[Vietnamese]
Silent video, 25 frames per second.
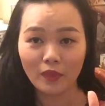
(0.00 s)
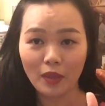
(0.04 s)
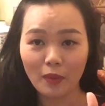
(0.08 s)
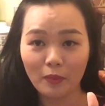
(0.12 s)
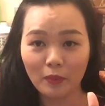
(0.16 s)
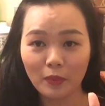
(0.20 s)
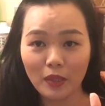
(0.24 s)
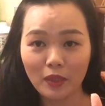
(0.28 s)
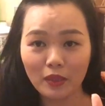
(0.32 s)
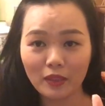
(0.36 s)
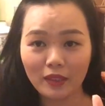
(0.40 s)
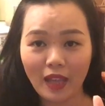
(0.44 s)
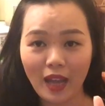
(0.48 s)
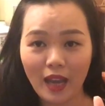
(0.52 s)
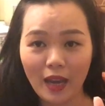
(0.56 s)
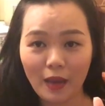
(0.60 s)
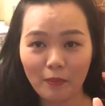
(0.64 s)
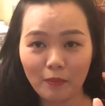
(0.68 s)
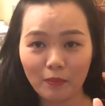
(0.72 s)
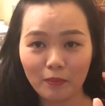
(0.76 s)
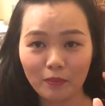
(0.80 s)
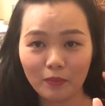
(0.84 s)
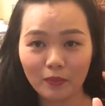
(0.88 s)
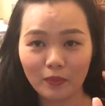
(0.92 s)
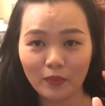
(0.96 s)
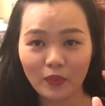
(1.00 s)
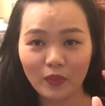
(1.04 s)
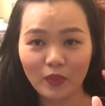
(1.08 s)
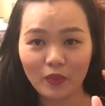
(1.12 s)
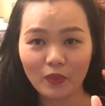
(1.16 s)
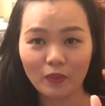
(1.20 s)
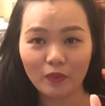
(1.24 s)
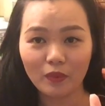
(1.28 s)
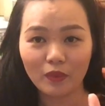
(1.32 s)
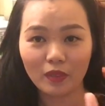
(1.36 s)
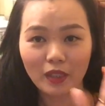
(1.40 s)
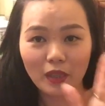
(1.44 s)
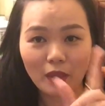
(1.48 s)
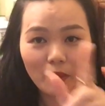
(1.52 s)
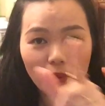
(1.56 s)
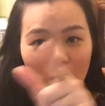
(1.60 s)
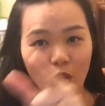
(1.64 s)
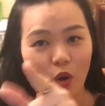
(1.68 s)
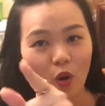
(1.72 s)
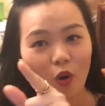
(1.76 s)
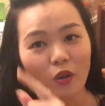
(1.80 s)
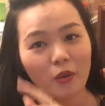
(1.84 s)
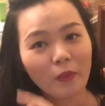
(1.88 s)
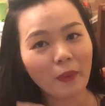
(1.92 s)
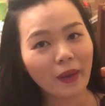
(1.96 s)
Điểm thứ tám,
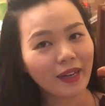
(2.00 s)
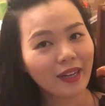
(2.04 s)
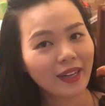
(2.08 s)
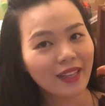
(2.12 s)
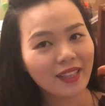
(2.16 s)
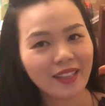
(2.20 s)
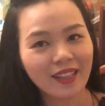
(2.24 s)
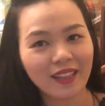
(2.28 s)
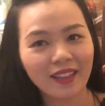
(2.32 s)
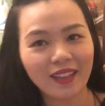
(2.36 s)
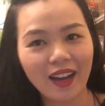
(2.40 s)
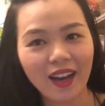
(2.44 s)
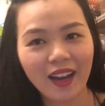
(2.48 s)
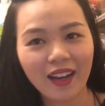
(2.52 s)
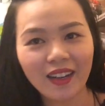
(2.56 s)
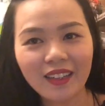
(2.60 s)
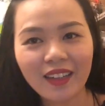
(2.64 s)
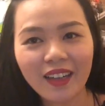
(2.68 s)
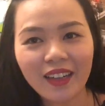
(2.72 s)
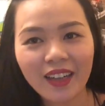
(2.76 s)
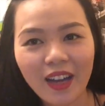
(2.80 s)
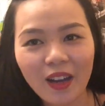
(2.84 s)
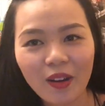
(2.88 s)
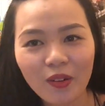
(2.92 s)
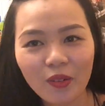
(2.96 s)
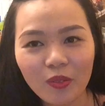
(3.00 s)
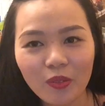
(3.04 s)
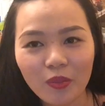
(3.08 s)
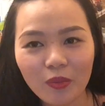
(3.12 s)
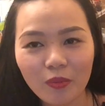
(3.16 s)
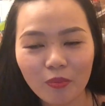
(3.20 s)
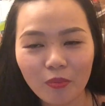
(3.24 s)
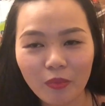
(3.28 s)
đố các bạn này ở nơi đâu?